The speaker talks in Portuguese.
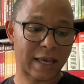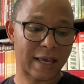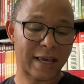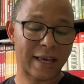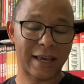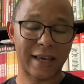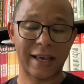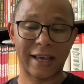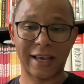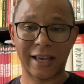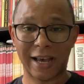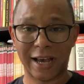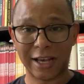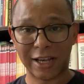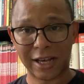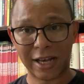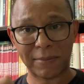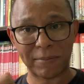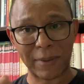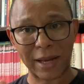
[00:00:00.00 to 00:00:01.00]
é,
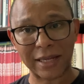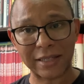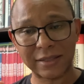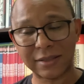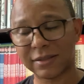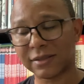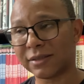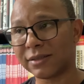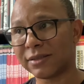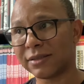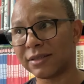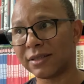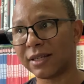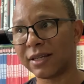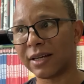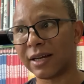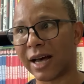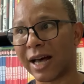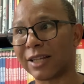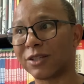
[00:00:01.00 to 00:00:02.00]
a, a mais
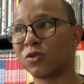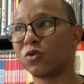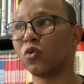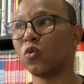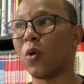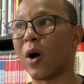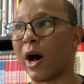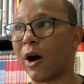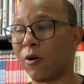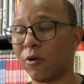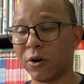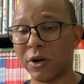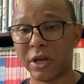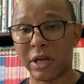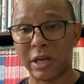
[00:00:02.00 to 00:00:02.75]
atual.